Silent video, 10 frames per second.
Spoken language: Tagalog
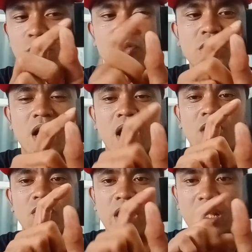po siya,
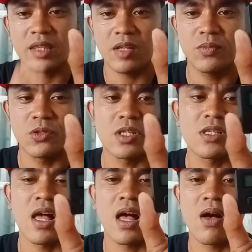connected po siya
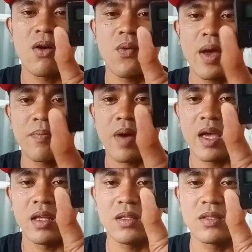sa Wi-Fi
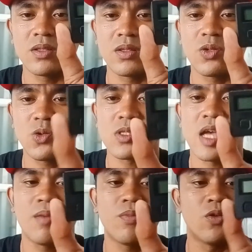through
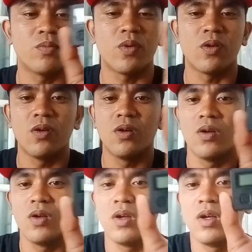cellphone po.
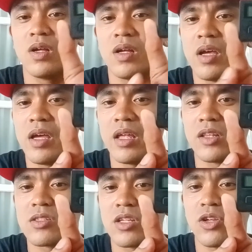Eh,
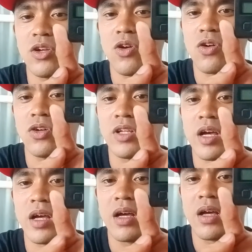tapos ito yung logo niya.
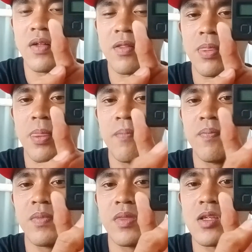
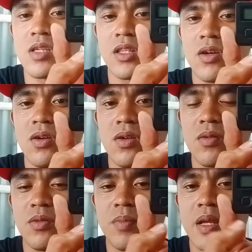Tapos ito,
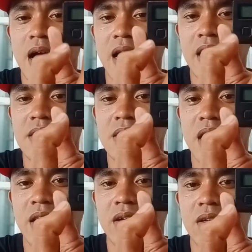yung pinaka-lens
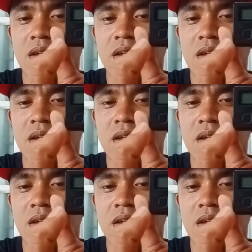niya, ano.